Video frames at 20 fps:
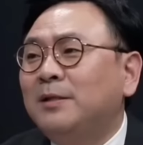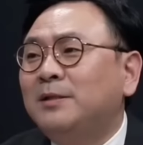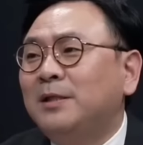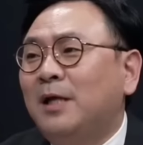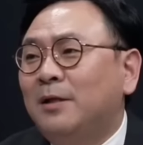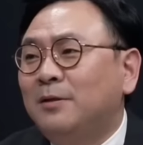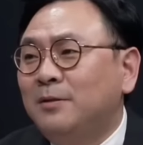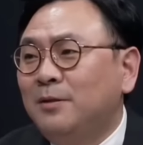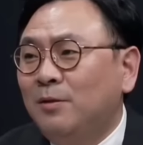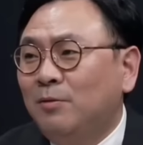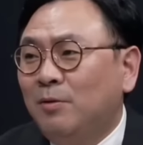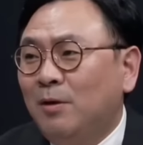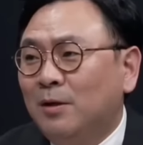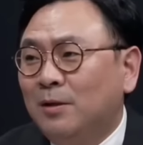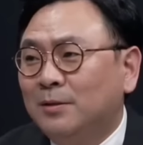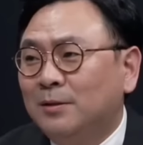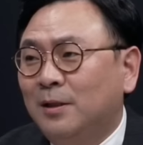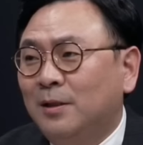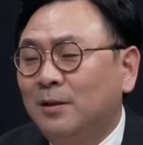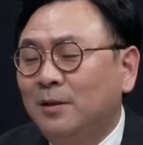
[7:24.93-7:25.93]
받지 않으려고
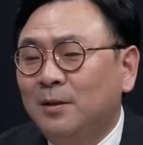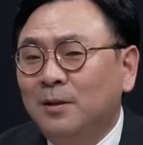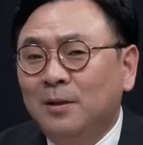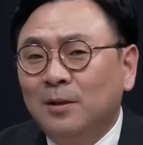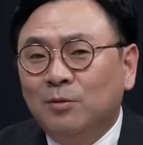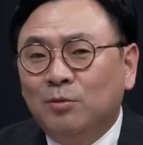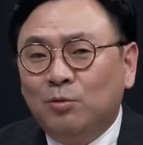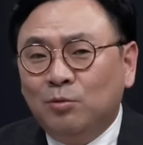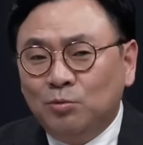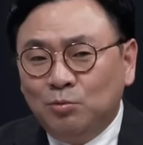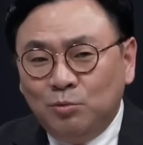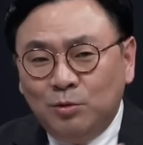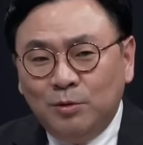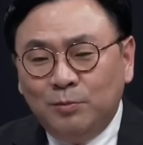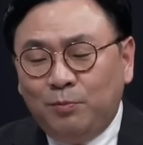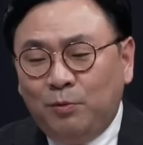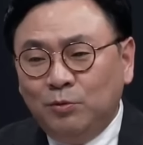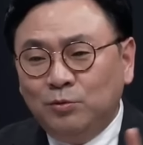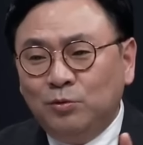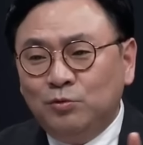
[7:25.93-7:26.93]
하거나 네. 그리고
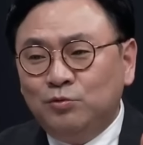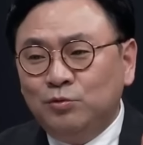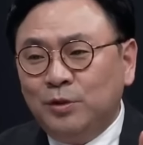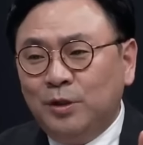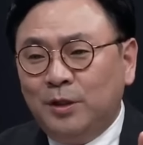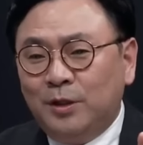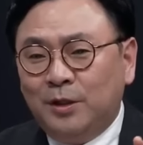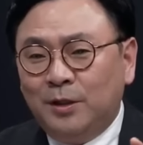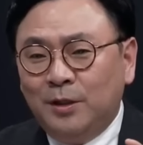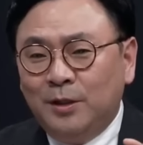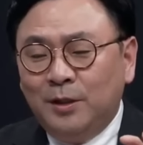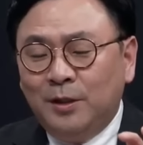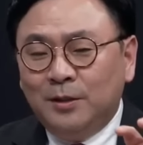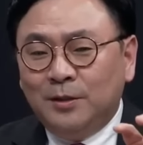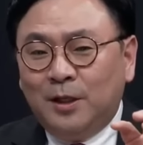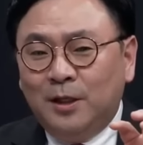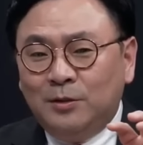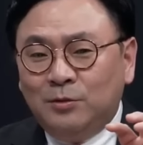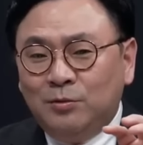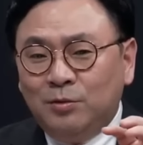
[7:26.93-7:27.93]
우리 보도 중에
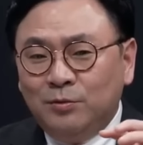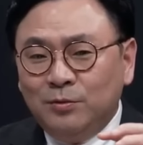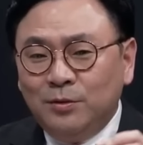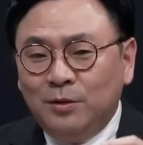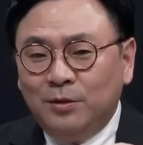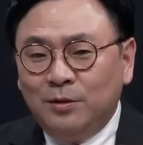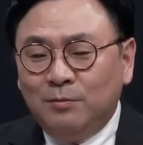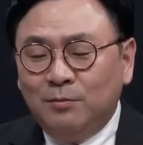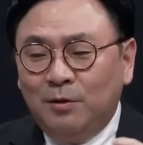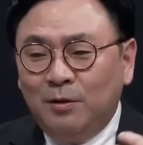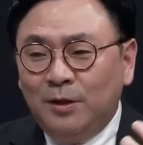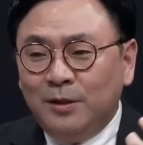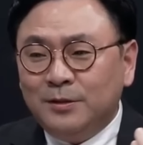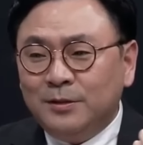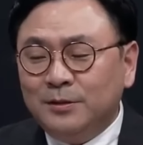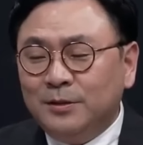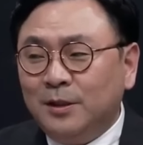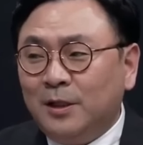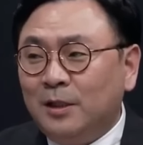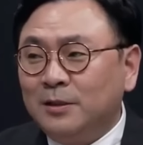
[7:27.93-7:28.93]
음. 대통령 뭐
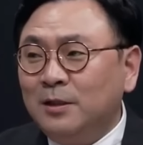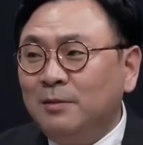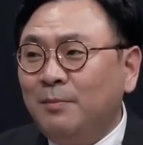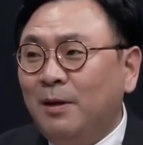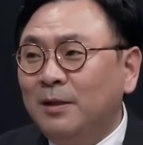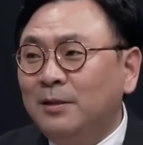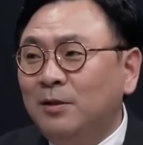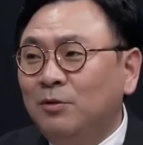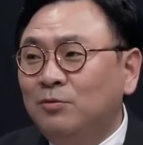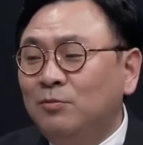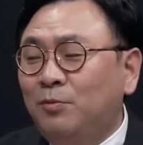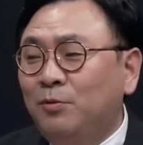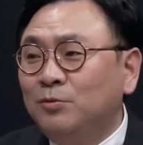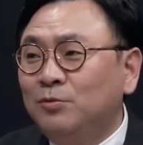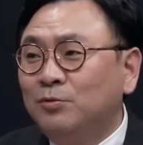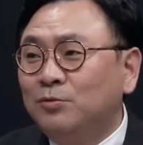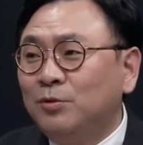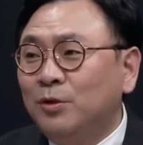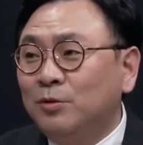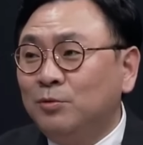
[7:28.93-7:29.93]
했을 때 가장 많이 나오는
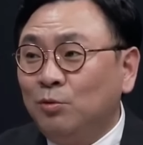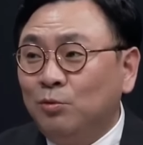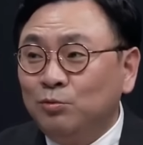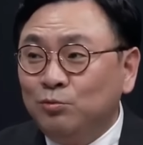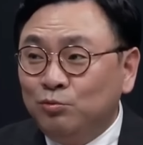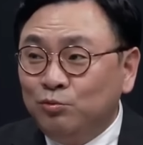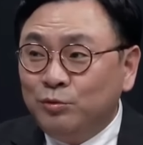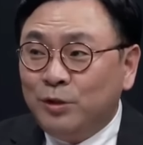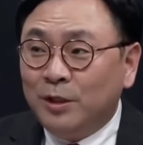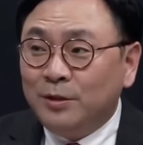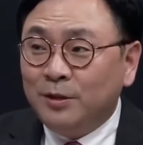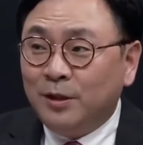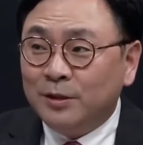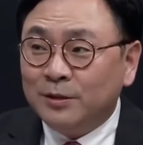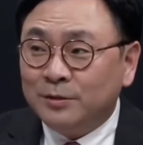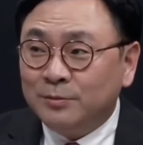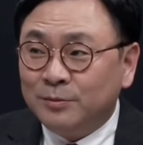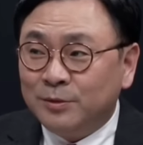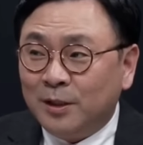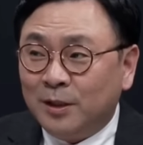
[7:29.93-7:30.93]
보도 중에 두, 두
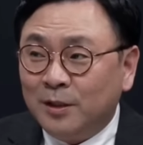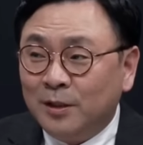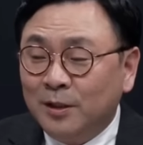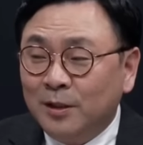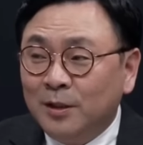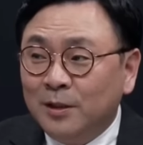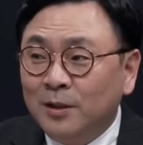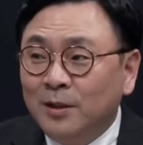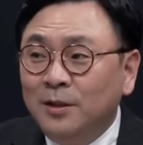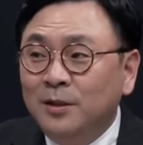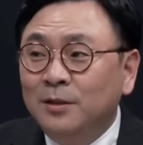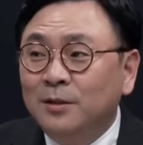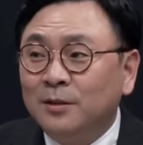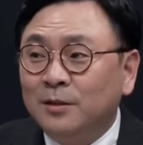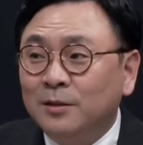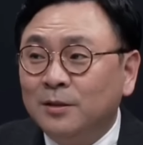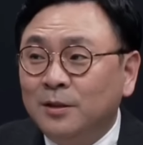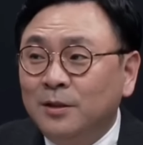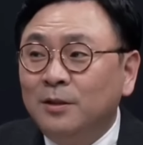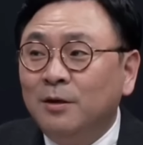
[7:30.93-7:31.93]
단어가 있습니다. 뭐. 어.
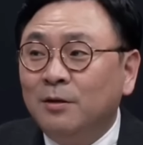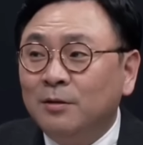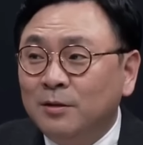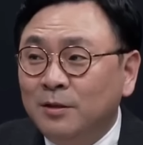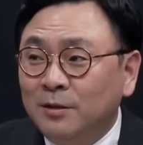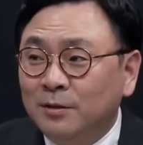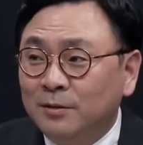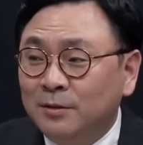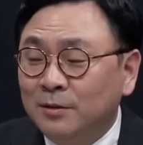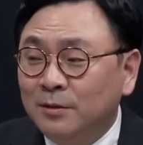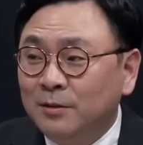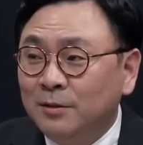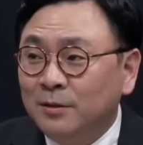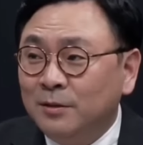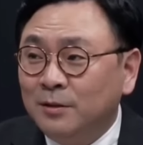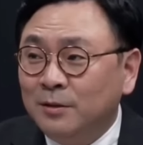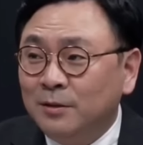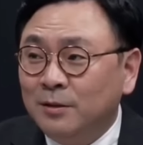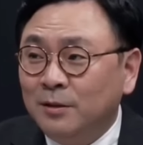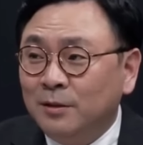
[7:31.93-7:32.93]
기억, 기억, 니은.
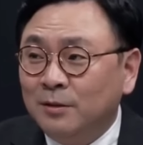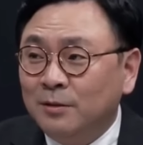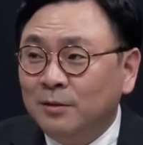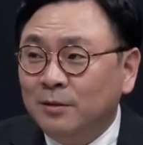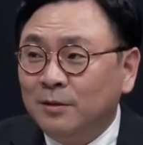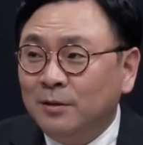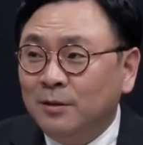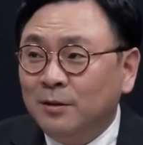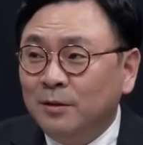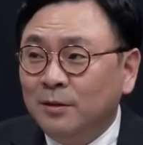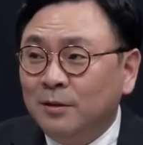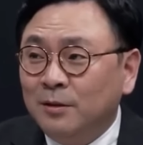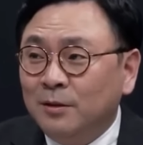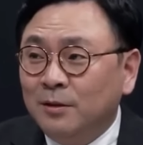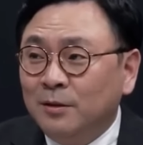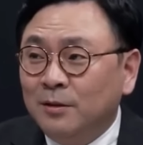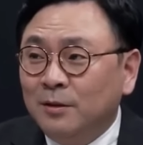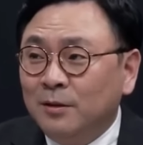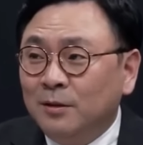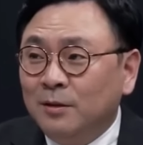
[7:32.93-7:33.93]
기억, 니은?
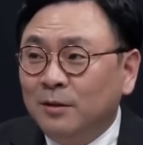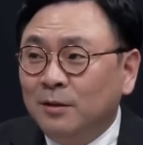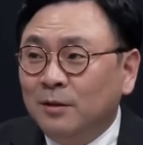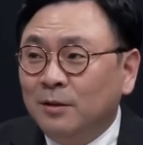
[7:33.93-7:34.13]
아, 아,